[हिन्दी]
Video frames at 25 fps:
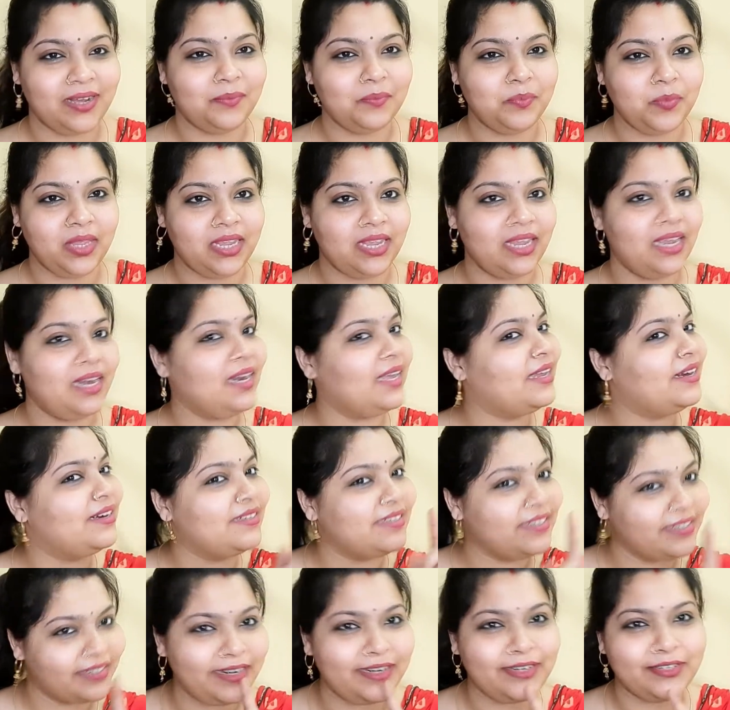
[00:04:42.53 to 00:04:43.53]
कम दिखे लेकिन
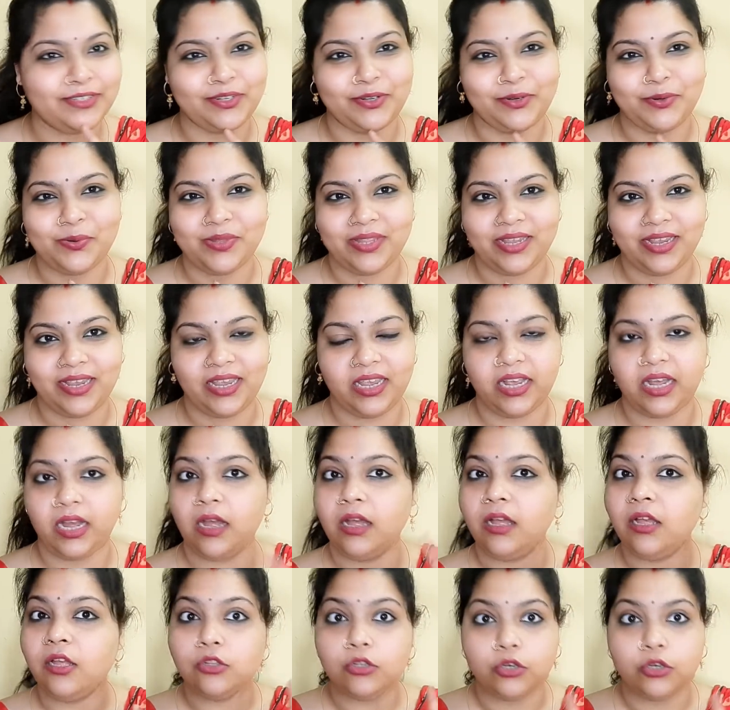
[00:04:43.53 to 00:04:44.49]
रिजल्ट जरूर दिखेगा